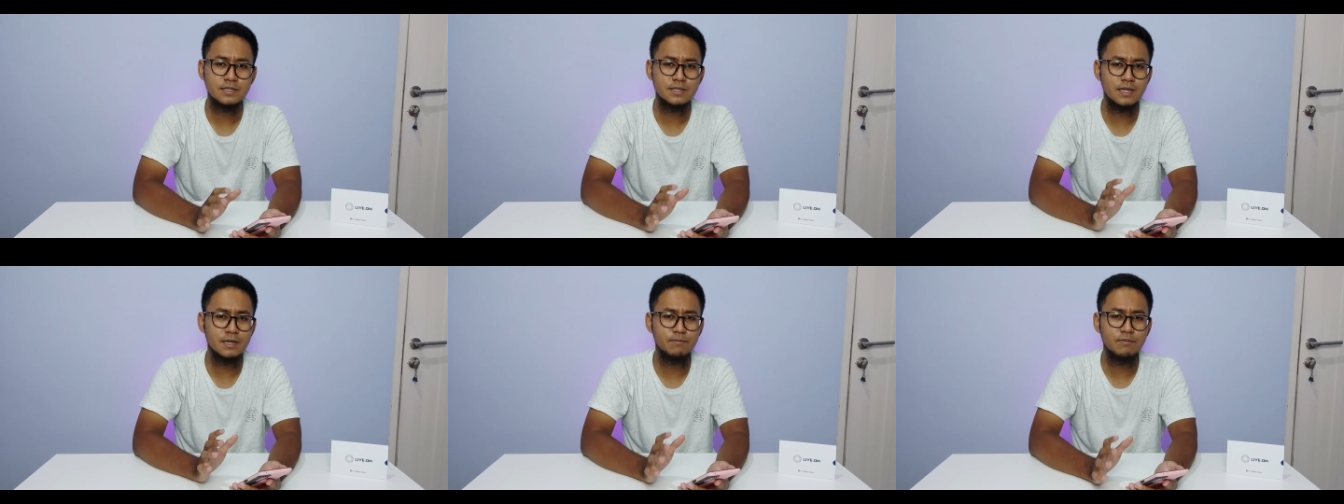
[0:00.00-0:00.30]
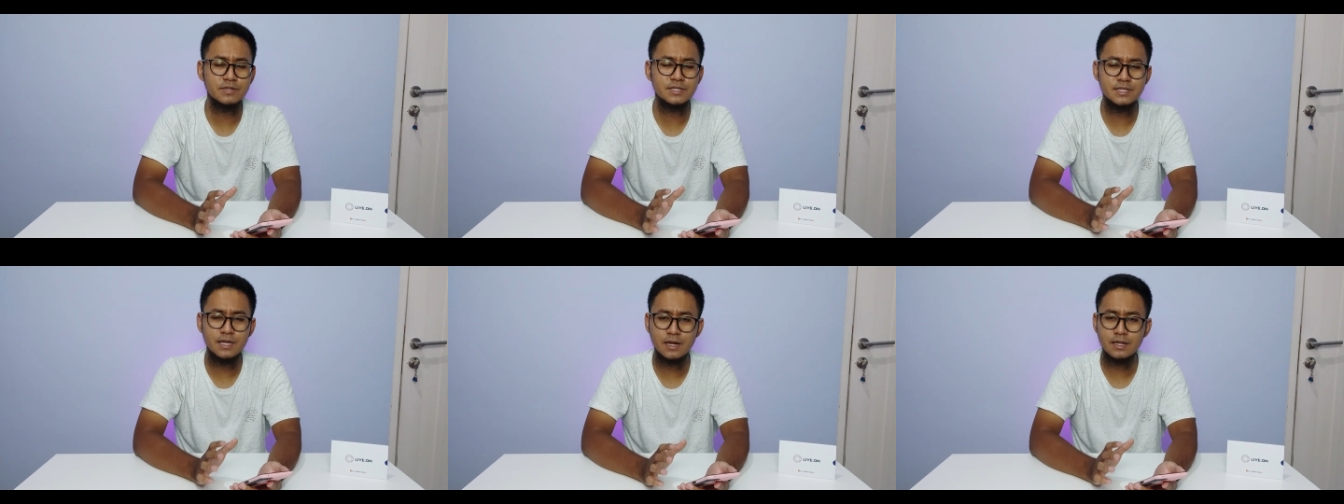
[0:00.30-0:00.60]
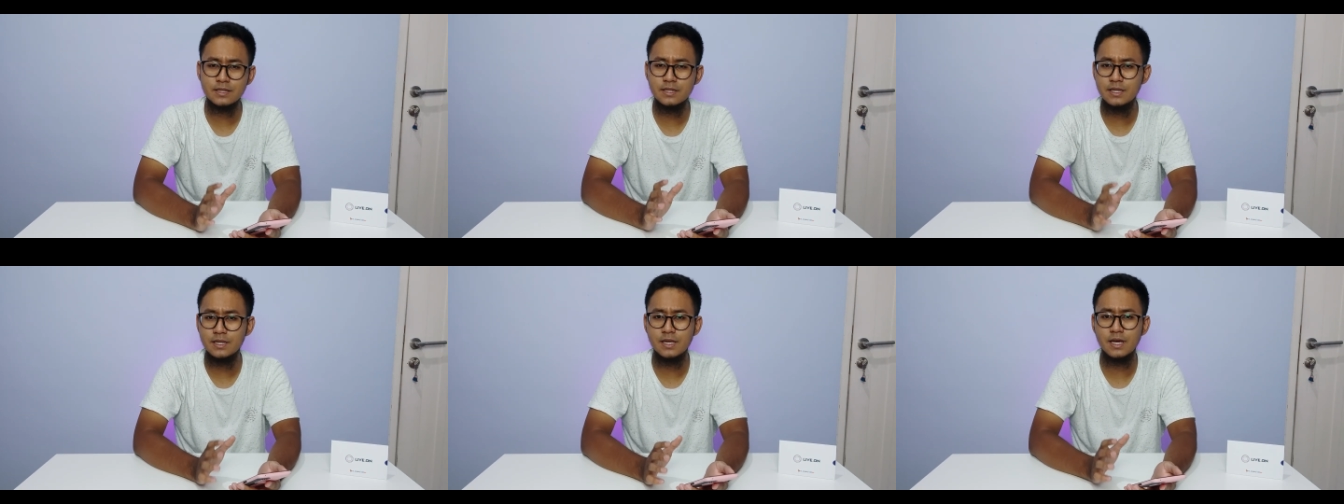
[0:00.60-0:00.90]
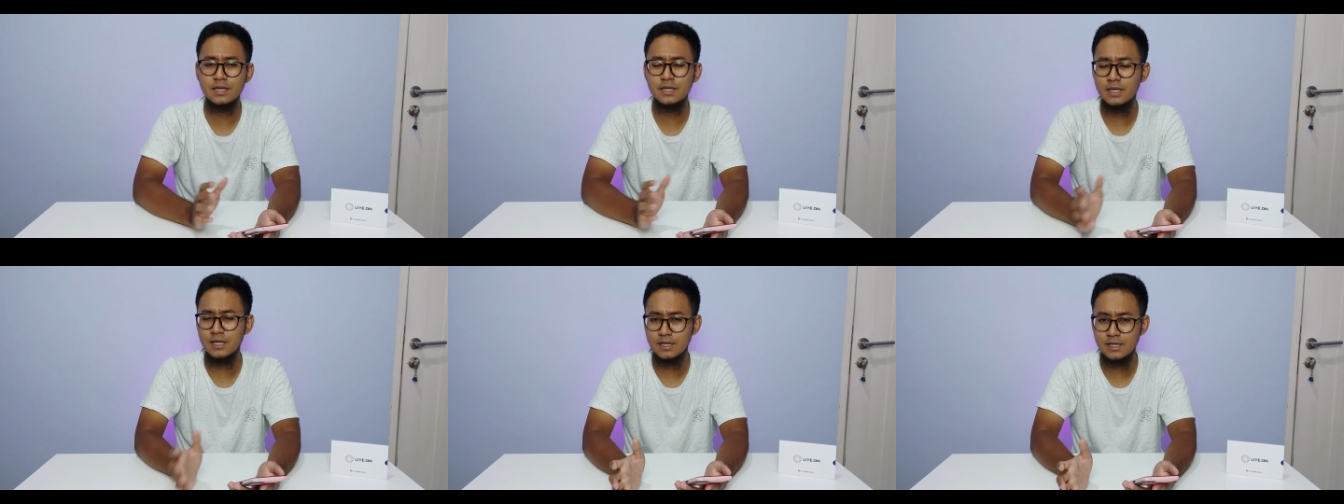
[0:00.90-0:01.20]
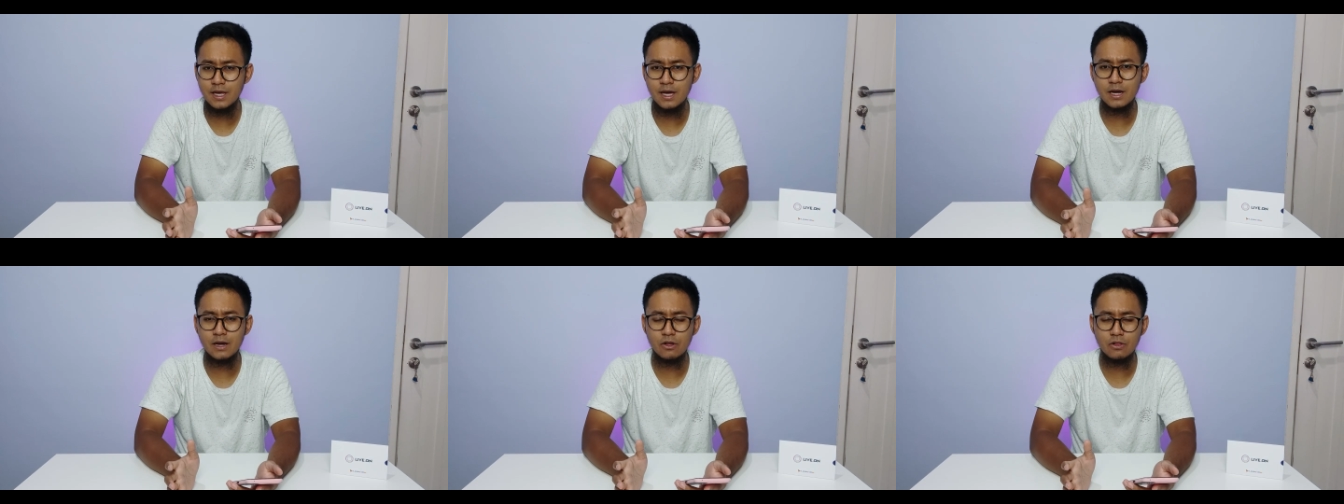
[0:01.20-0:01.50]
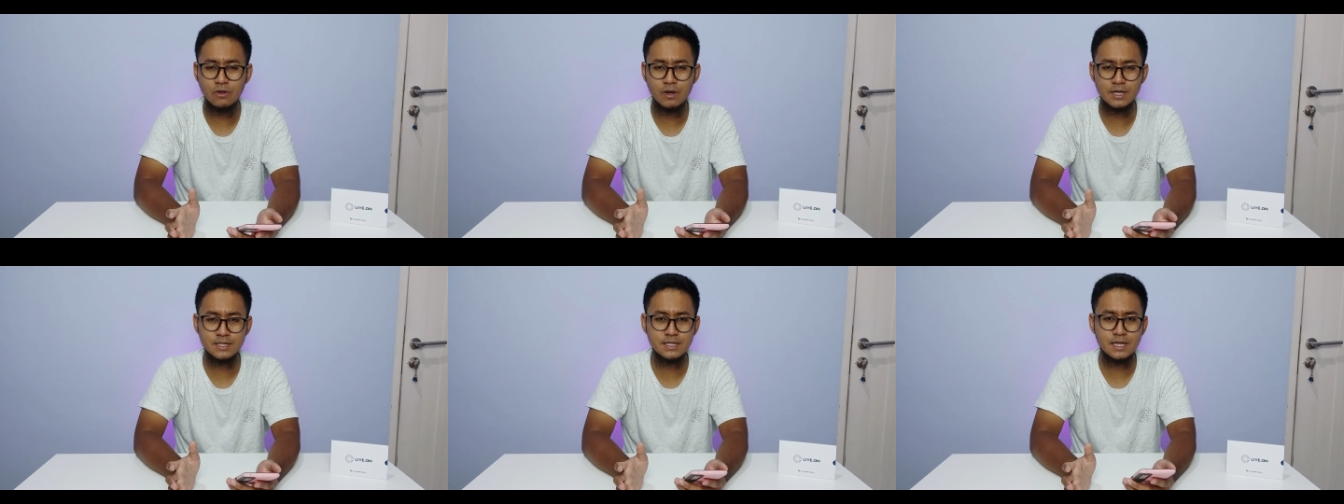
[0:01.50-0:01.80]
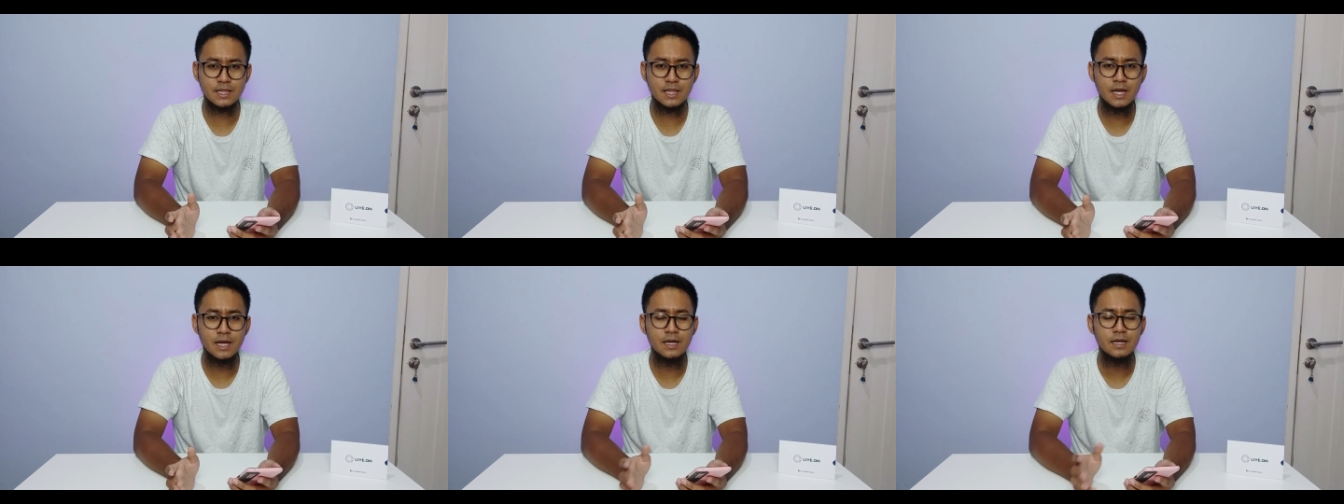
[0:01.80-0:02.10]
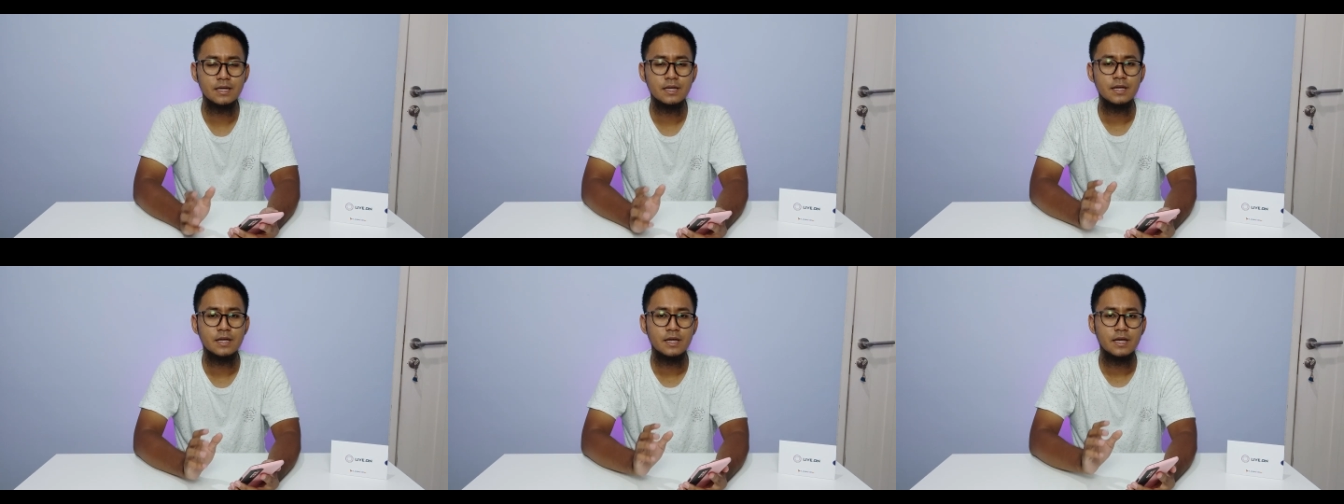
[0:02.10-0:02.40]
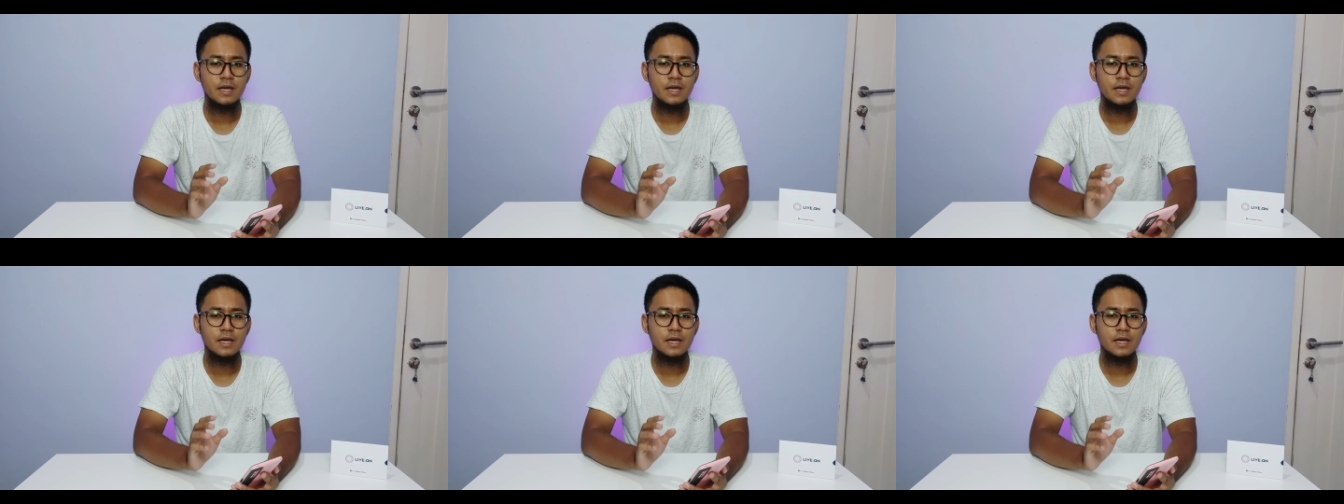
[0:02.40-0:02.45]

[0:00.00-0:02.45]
sebesar 3 GB kalau nggak salah.